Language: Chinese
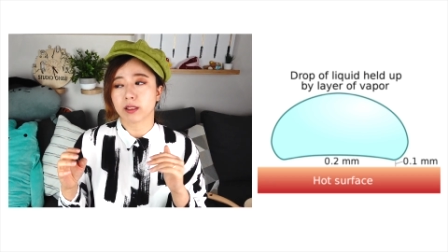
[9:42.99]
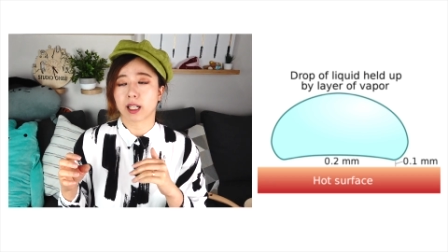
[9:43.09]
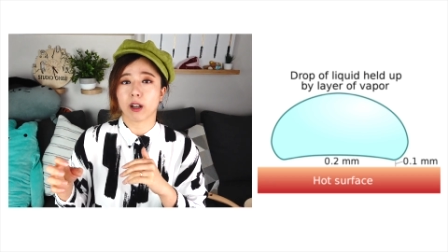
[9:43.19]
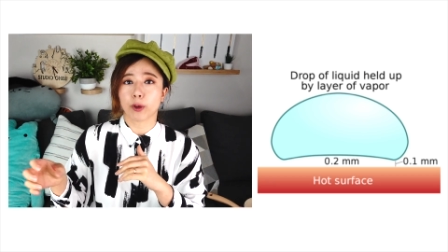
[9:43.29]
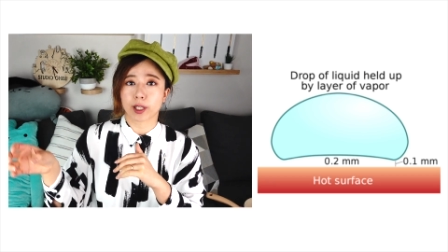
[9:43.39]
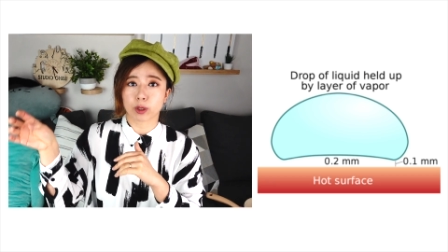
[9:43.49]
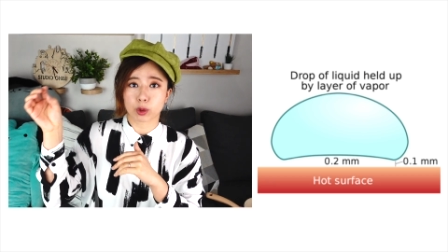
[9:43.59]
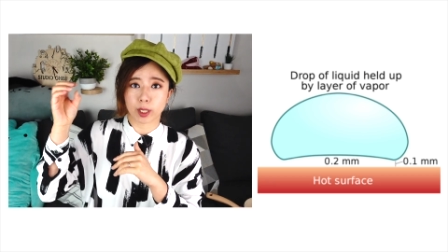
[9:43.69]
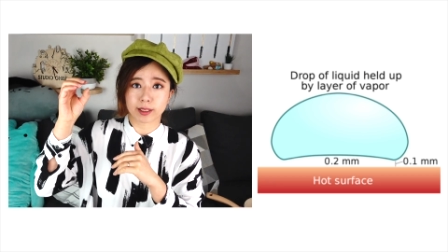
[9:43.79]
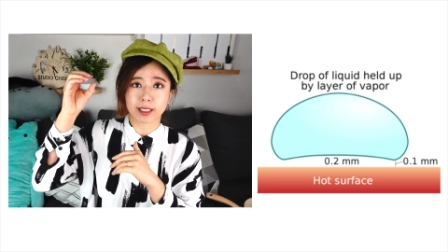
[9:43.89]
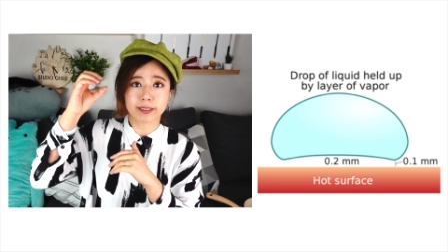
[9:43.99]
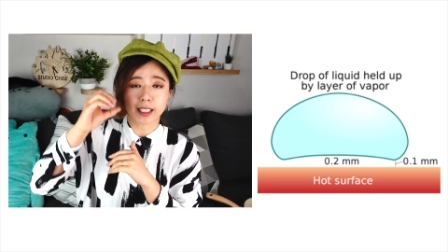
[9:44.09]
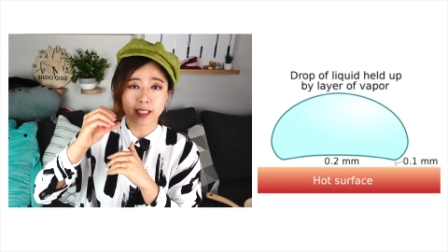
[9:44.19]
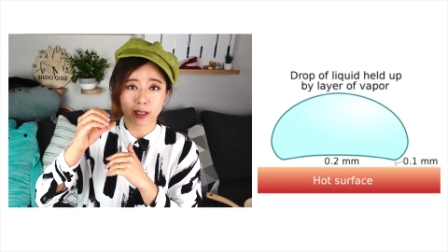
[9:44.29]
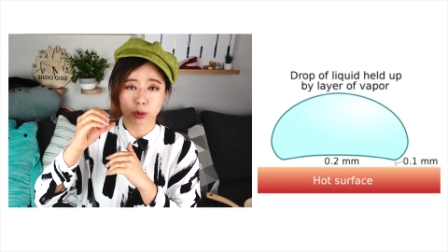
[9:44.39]
然后有一个水滴
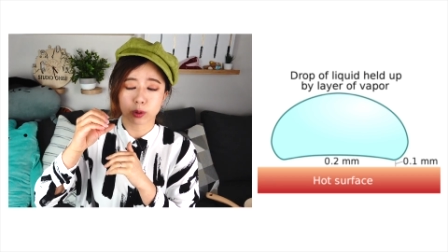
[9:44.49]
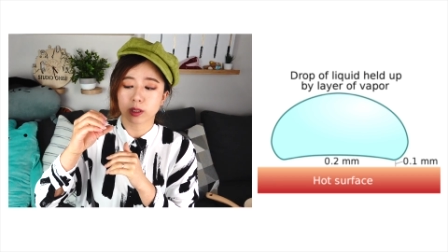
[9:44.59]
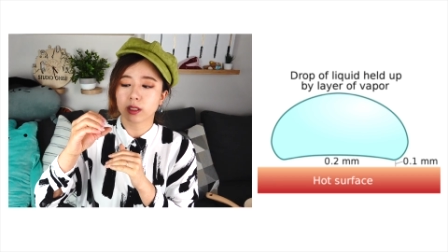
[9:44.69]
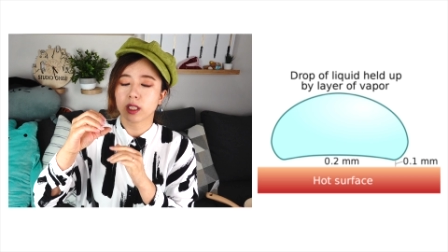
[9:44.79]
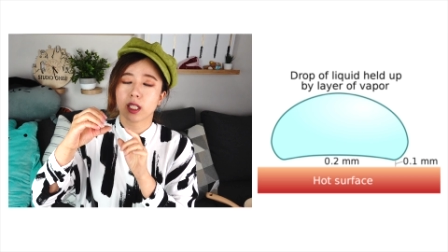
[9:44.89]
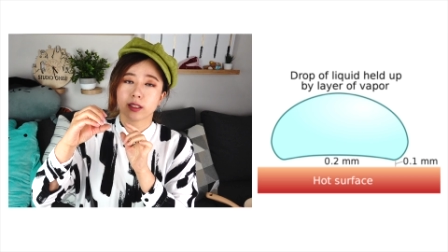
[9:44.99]
滴上去了，